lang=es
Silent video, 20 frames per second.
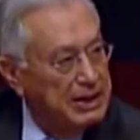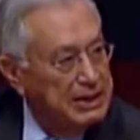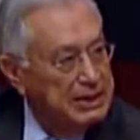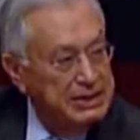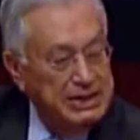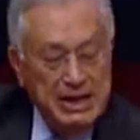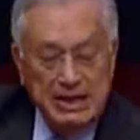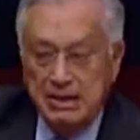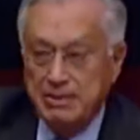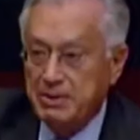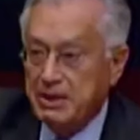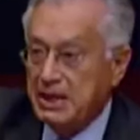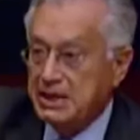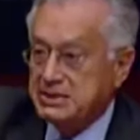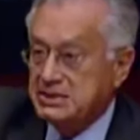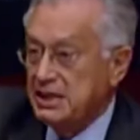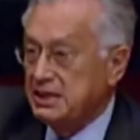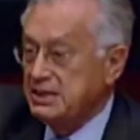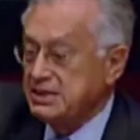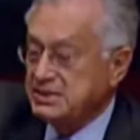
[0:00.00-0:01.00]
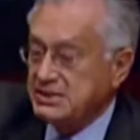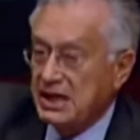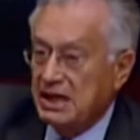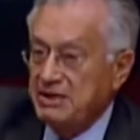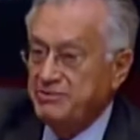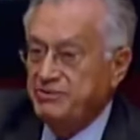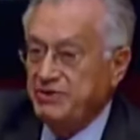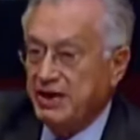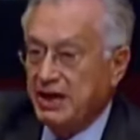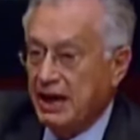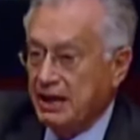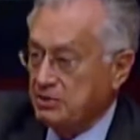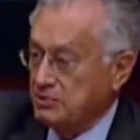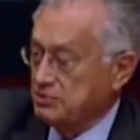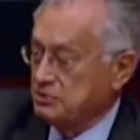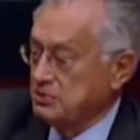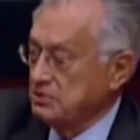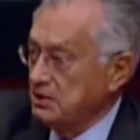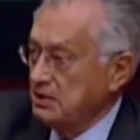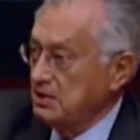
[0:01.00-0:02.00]
ya debería ser descalificado
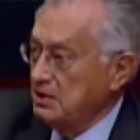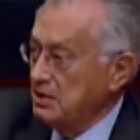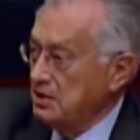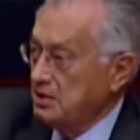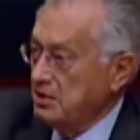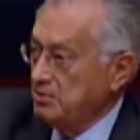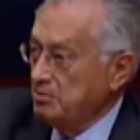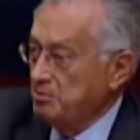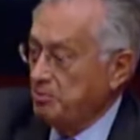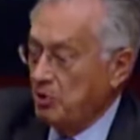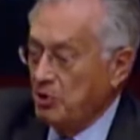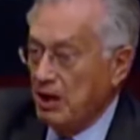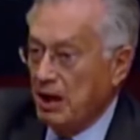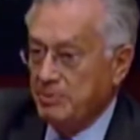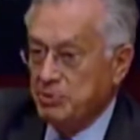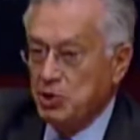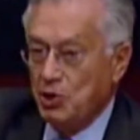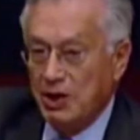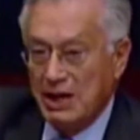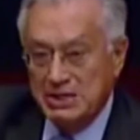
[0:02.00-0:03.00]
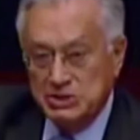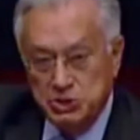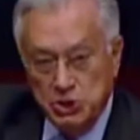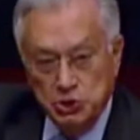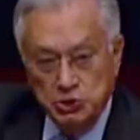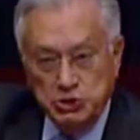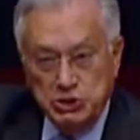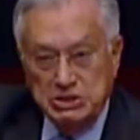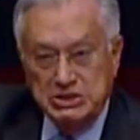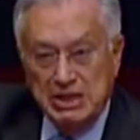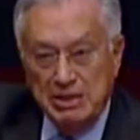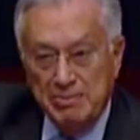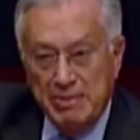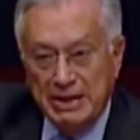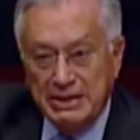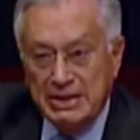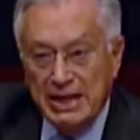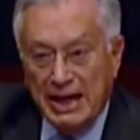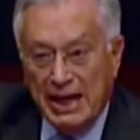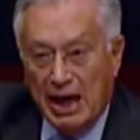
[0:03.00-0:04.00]
por la violación
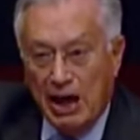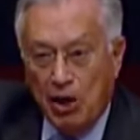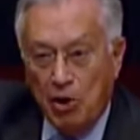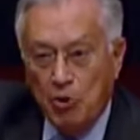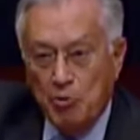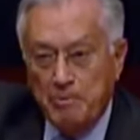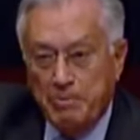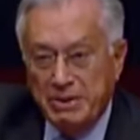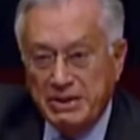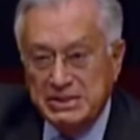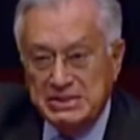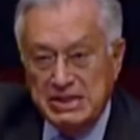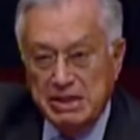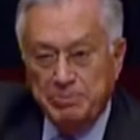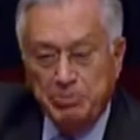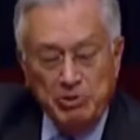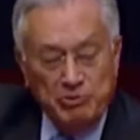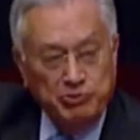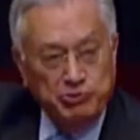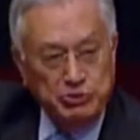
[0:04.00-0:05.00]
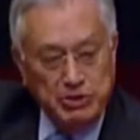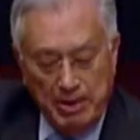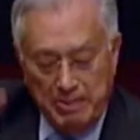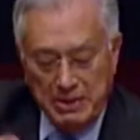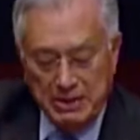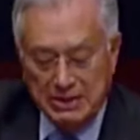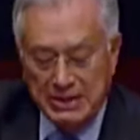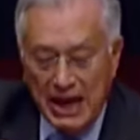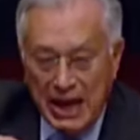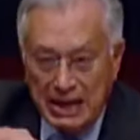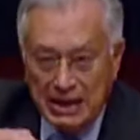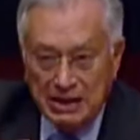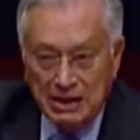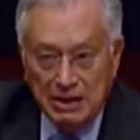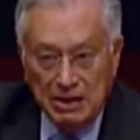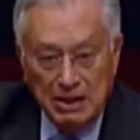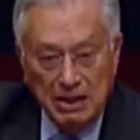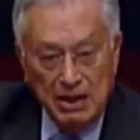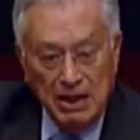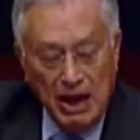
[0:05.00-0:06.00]
sistemática a un principio fundamental,
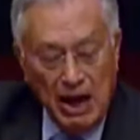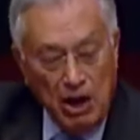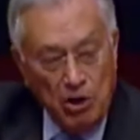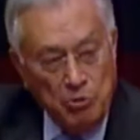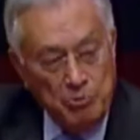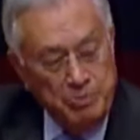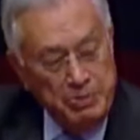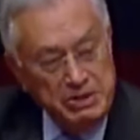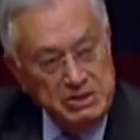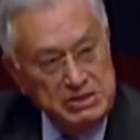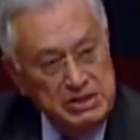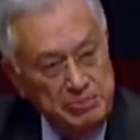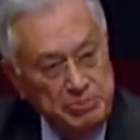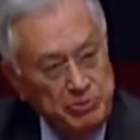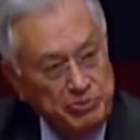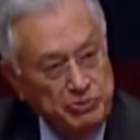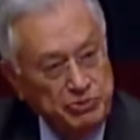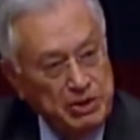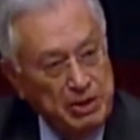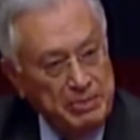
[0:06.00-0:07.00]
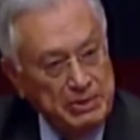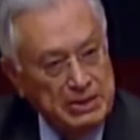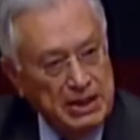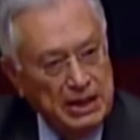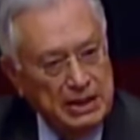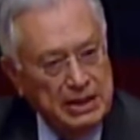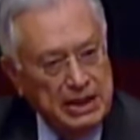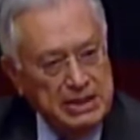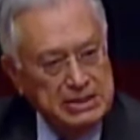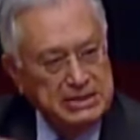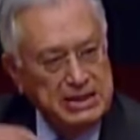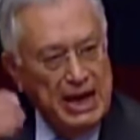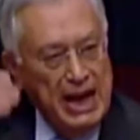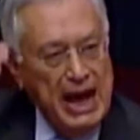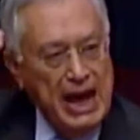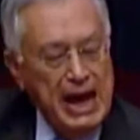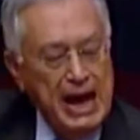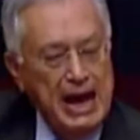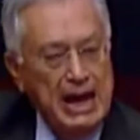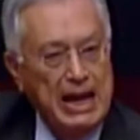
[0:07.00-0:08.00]
a un principio fundamental que es
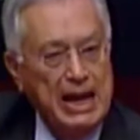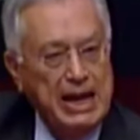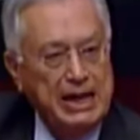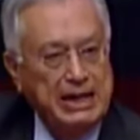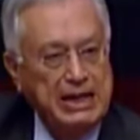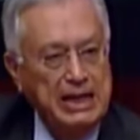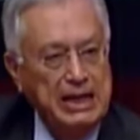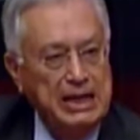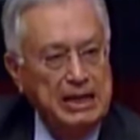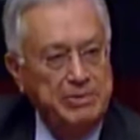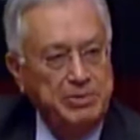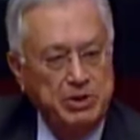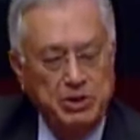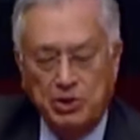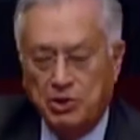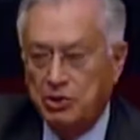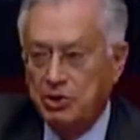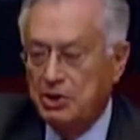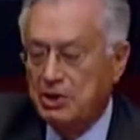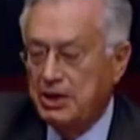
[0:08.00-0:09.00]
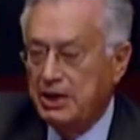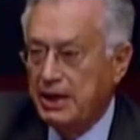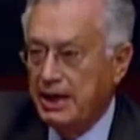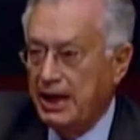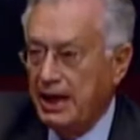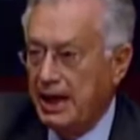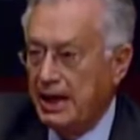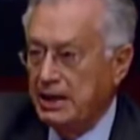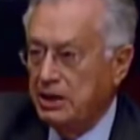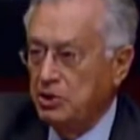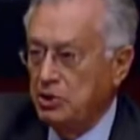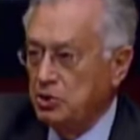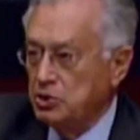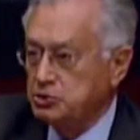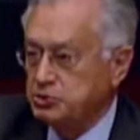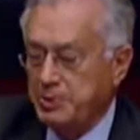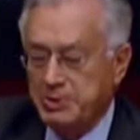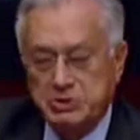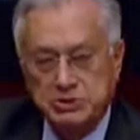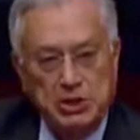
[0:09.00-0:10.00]
el equilibrio en
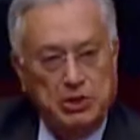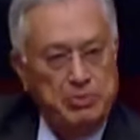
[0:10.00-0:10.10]
los medios de